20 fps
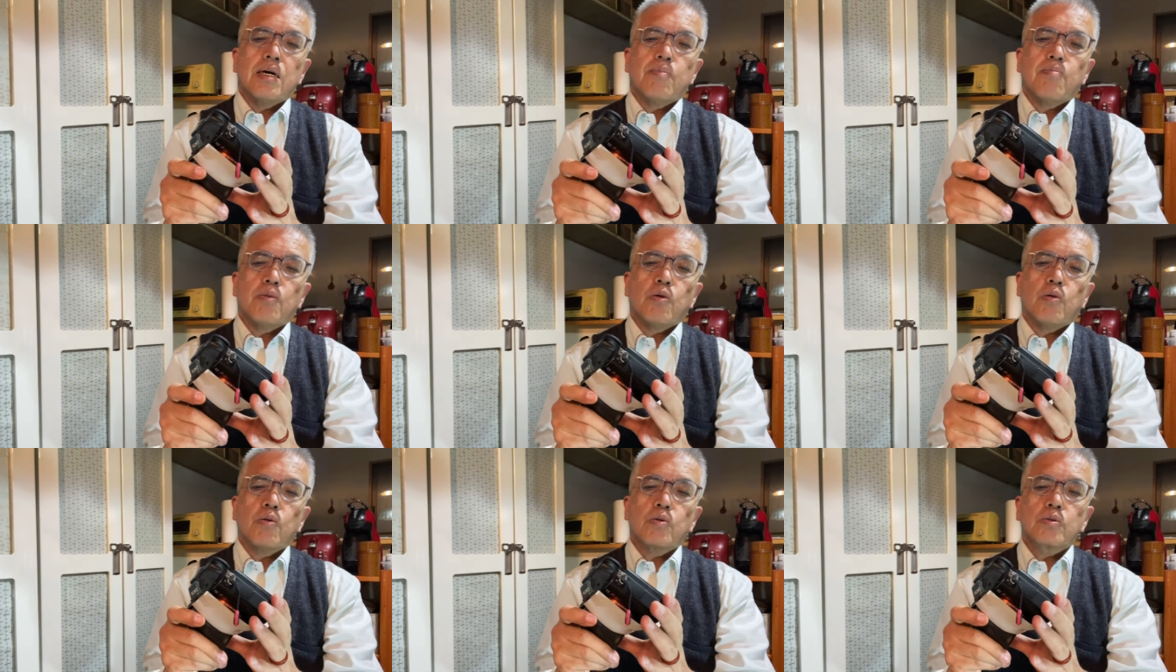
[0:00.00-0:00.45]

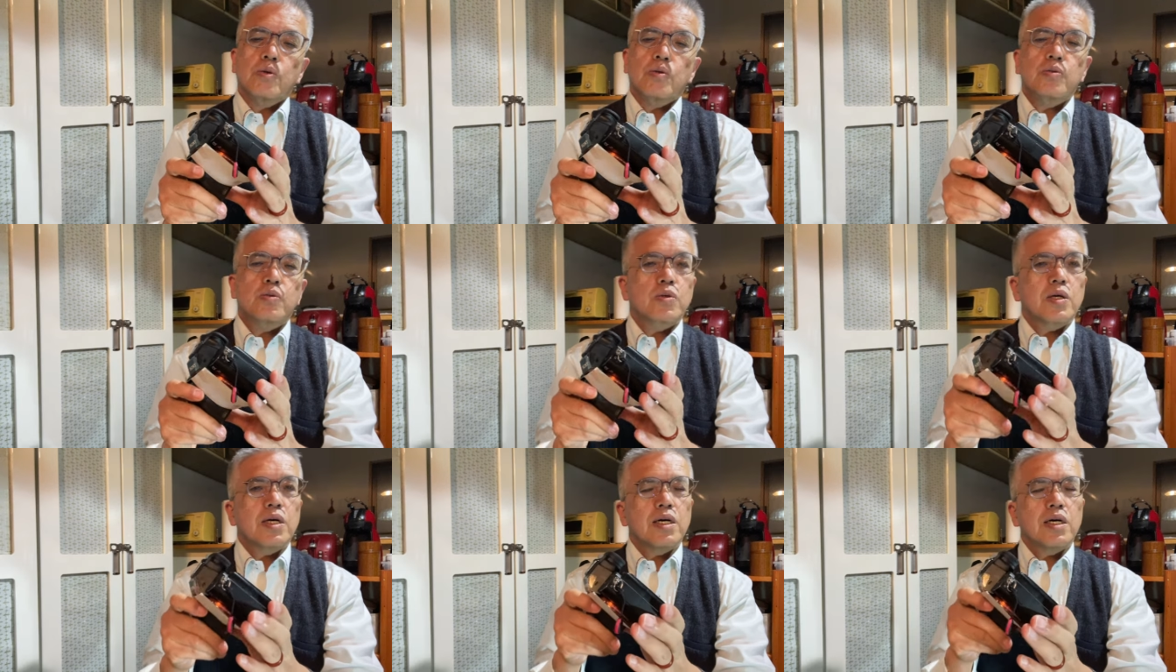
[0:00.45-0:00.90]
凹
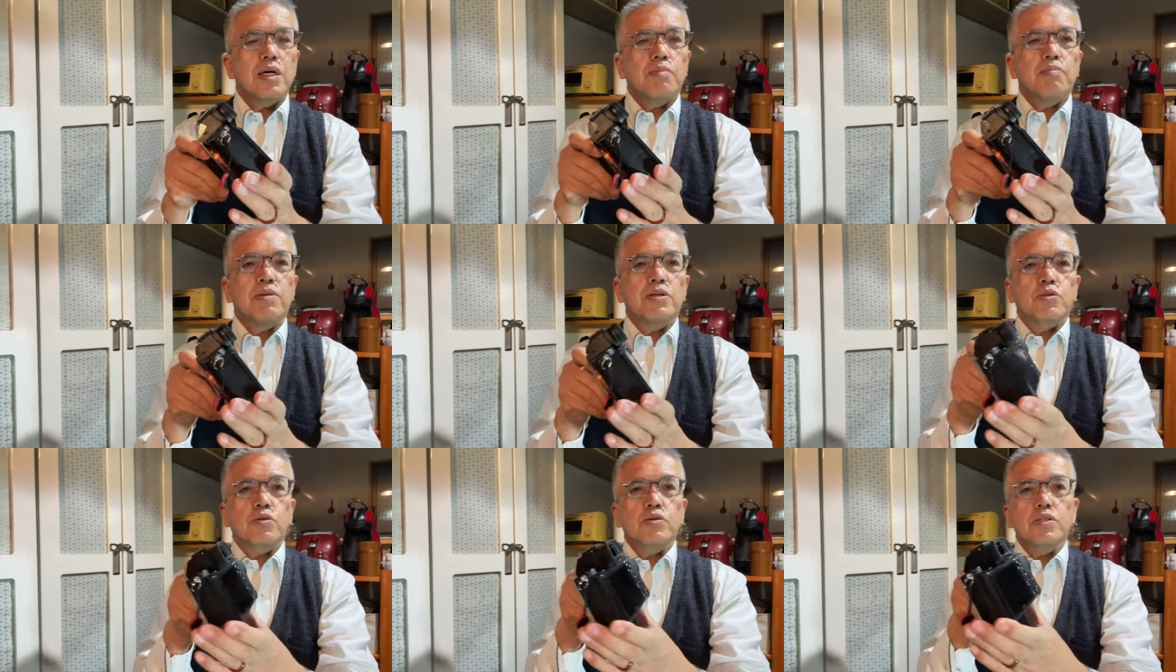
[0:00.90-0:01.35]
凸が、
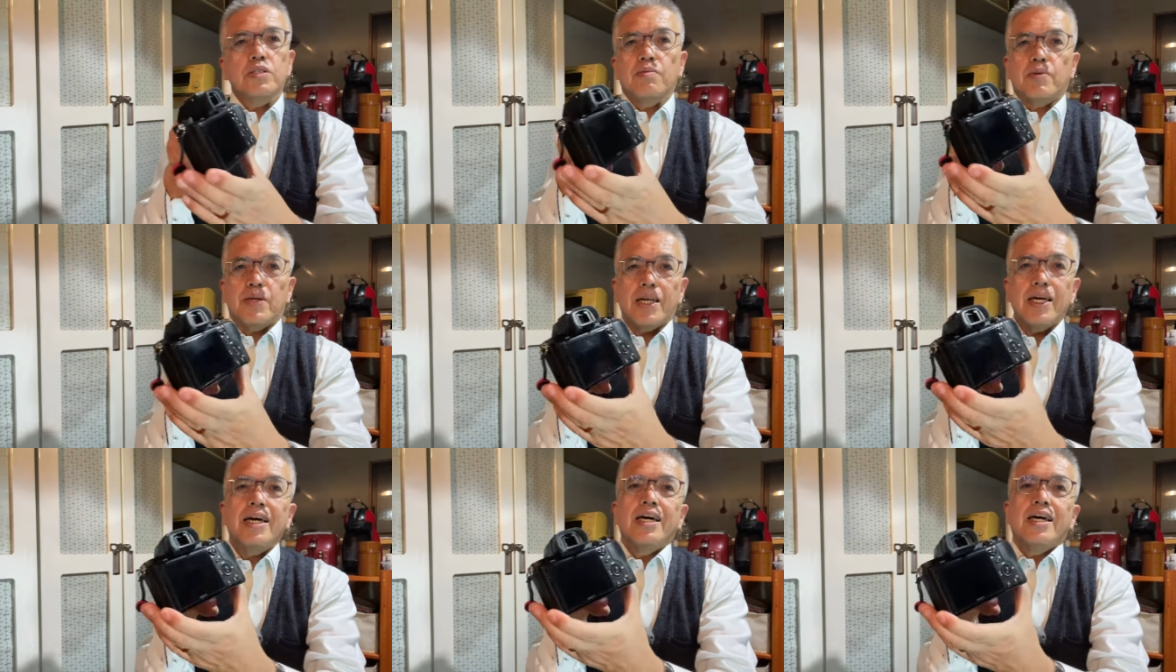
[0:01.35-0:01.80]
まあ、少しでも
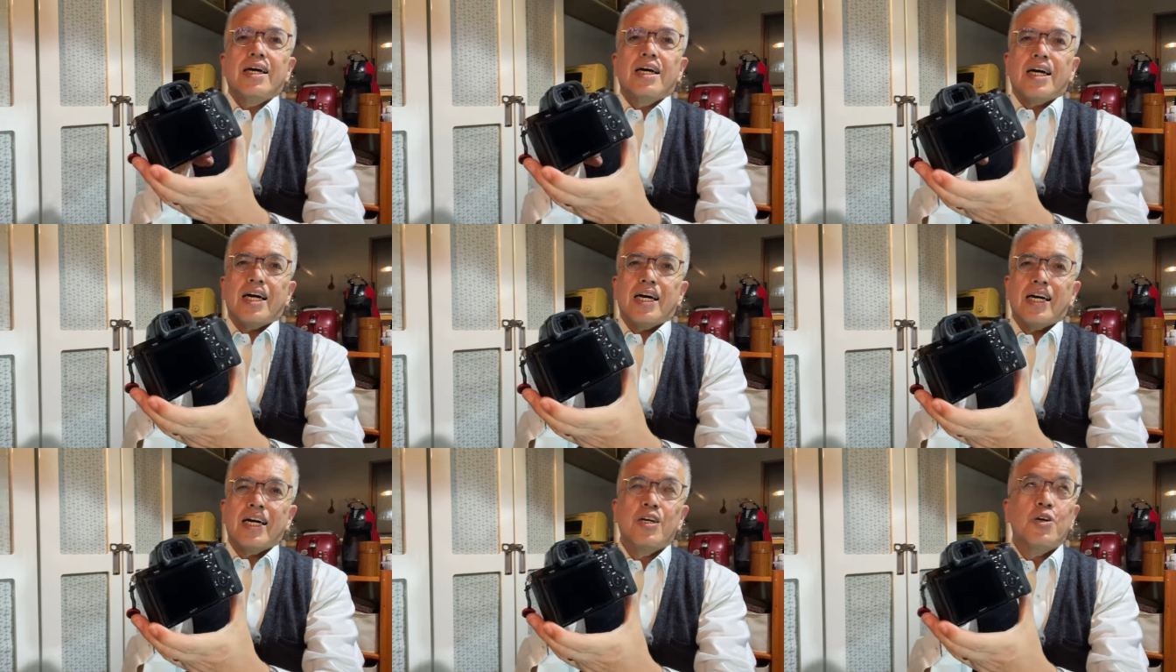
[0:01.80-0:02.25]
ね
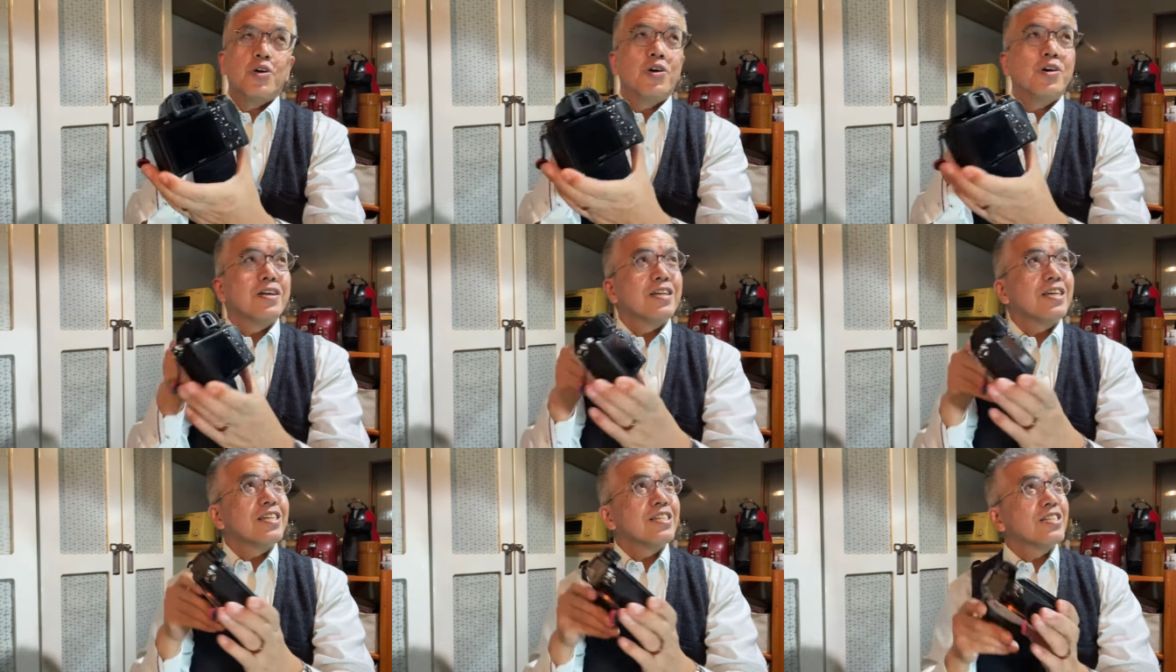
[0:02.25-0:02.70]
あの
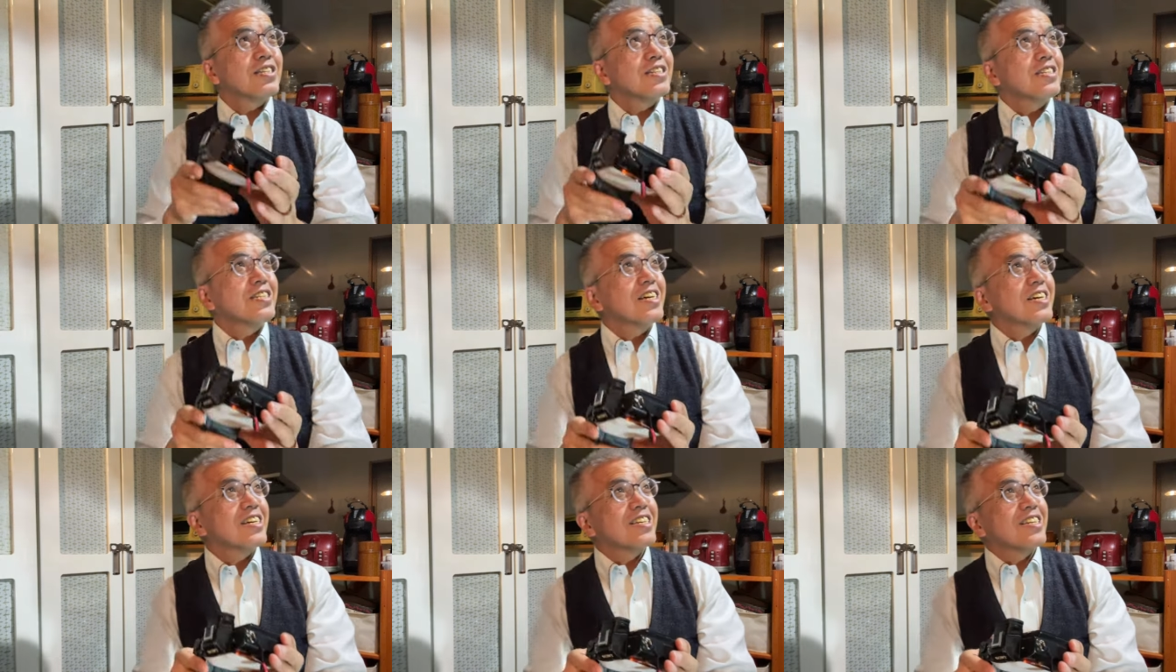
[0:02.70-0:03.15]
理
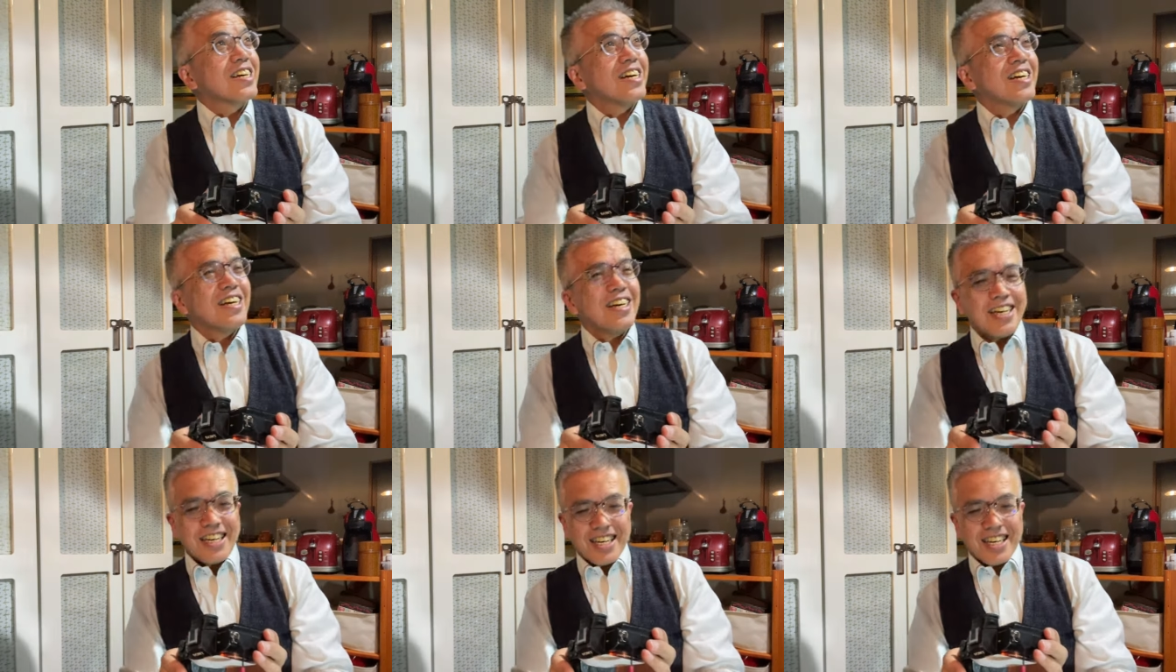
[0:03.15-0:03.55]
人液で